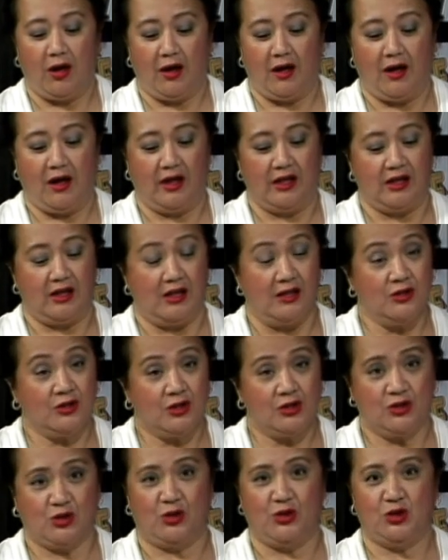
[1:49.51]
uh,
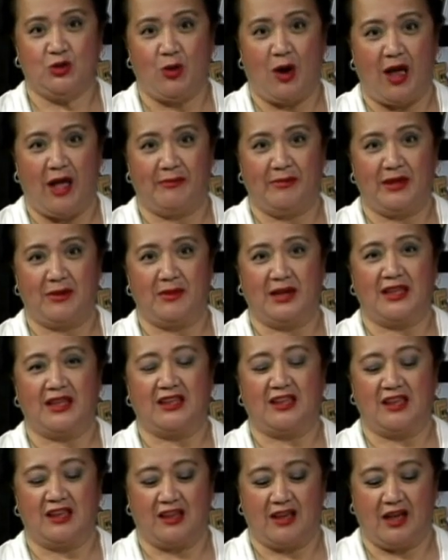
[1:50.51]
i-introduce yung aming
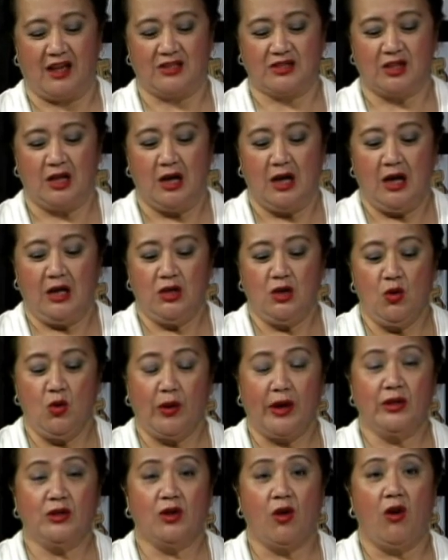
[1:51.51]
magiging guest, you
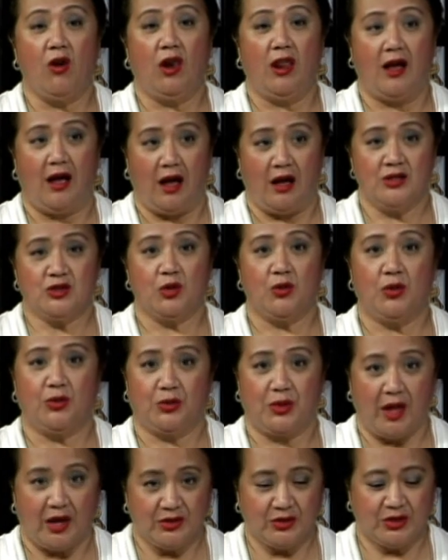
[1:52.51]
can call us or
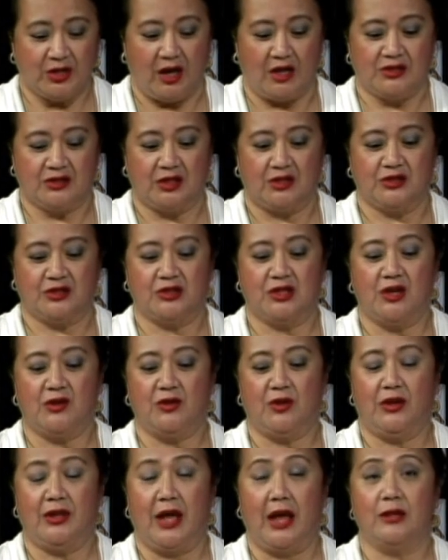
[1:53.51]
text us at
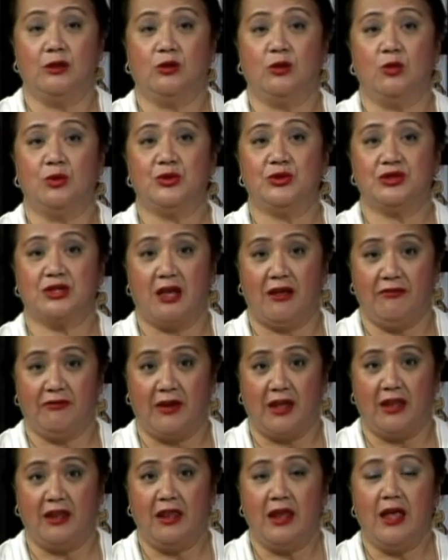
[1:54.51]

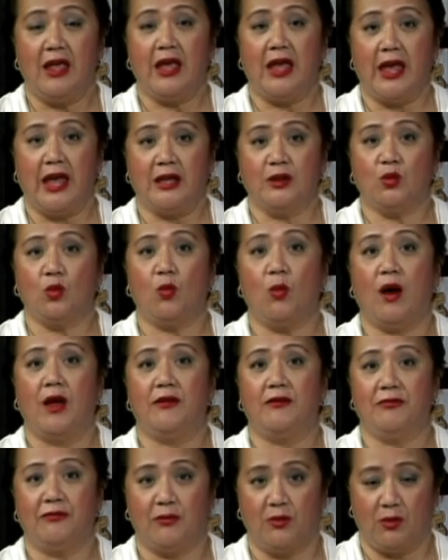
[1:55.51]

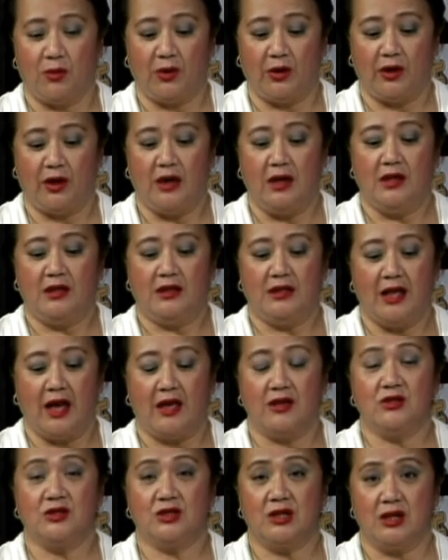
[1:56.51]

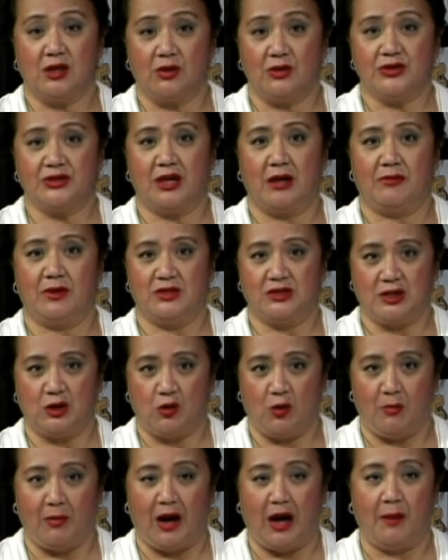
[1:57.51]

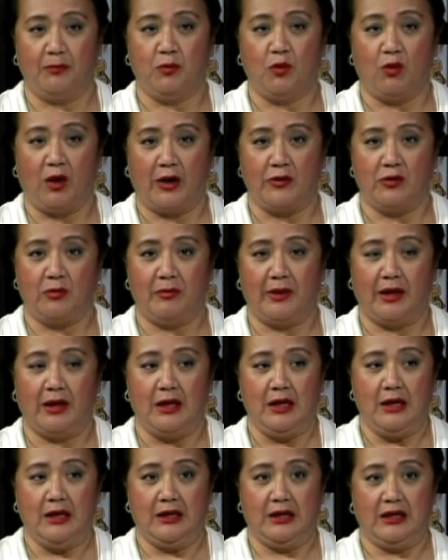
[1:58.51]
0927-814-9070. Baka po kayong may,
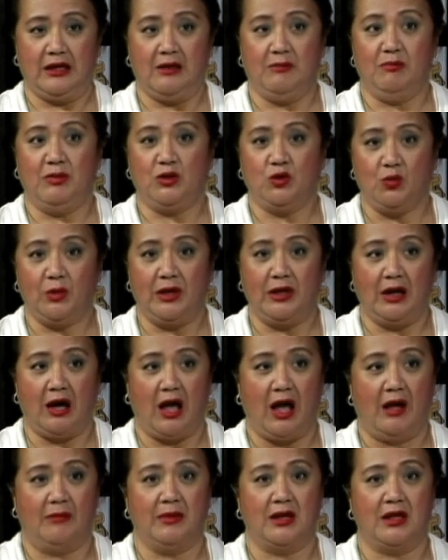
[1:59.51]
in between ng
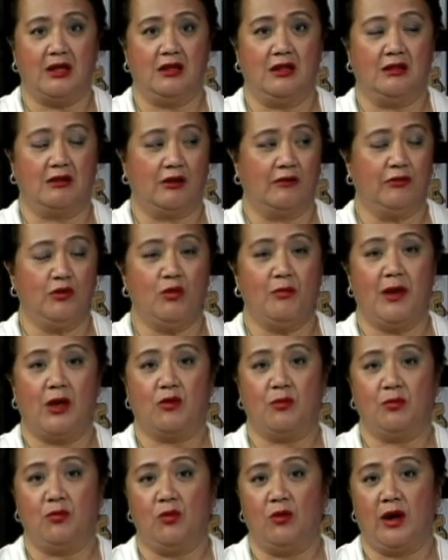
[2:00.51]
aming interview,
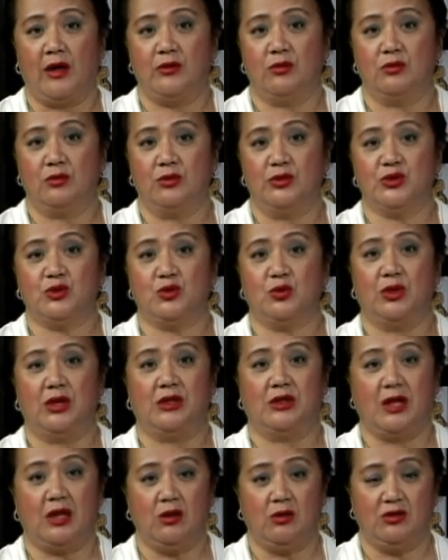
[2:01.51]
meron po kayong gustong
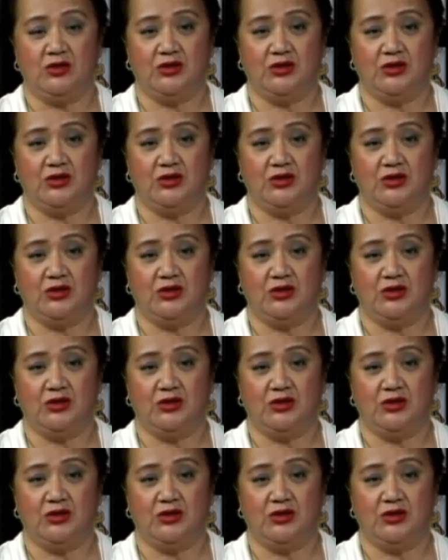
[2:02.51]
itanong,